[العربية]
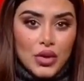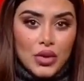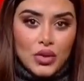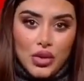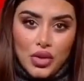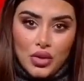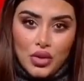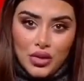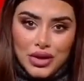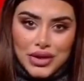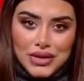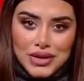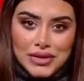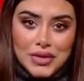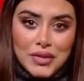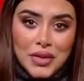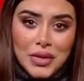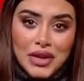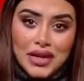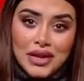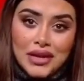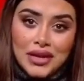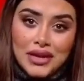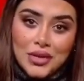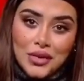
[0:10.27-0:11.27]
وهو
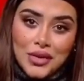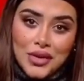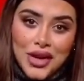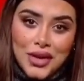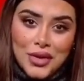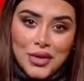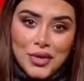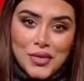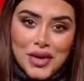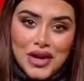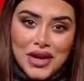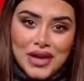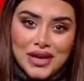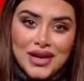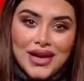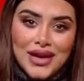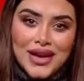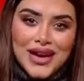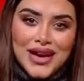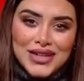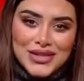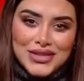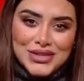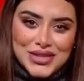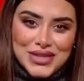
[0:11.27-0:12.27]
يتمنى لو كان عمره
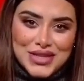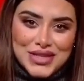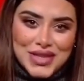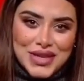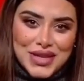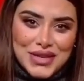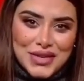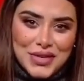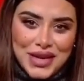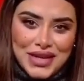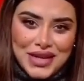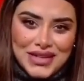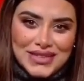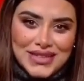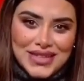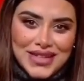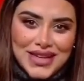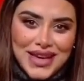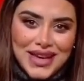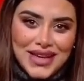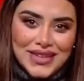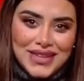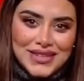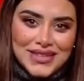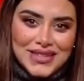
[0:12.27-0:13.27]
عشر سنوات
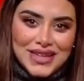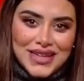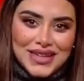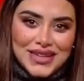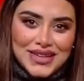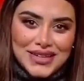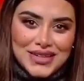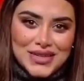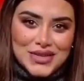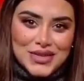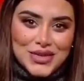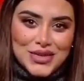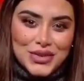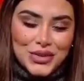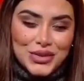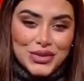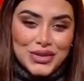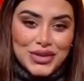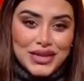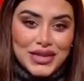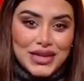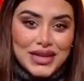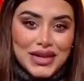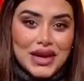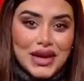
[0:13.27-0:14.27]
حتى يرى
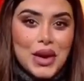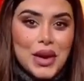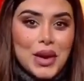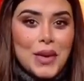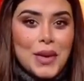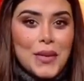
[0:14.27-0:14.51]
السعوديه